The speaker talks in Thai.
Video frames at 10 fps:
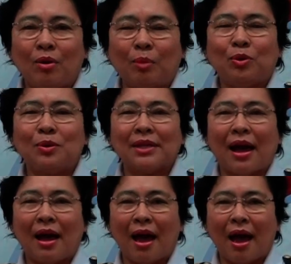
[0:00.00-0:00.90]
ครบทุก
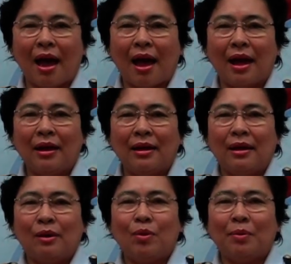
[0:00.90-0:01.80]
สาขา
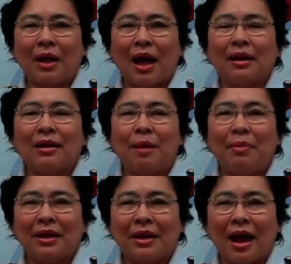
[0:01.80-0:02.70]
รวมทั้งการ
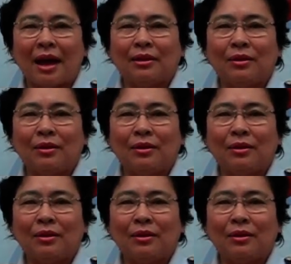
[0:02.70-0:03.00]
บริการ